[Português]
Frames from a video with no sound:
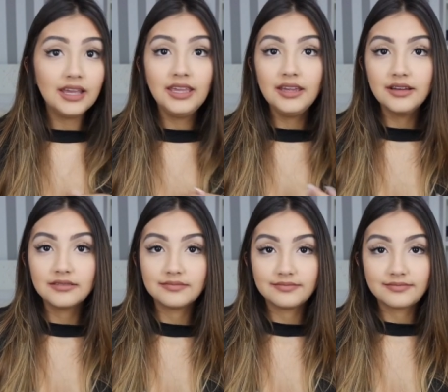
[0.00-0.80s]
e
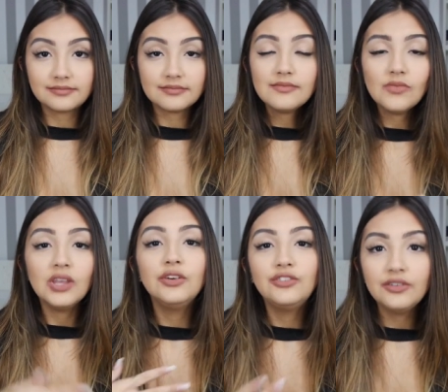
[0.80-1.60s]
aí
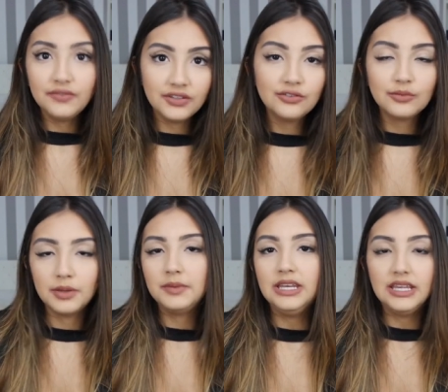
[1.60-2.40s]
eu achei um vídeo de
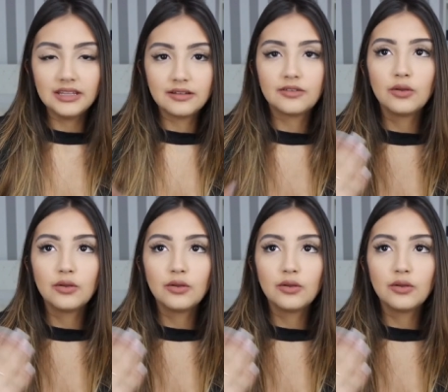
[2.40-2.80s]
uma menina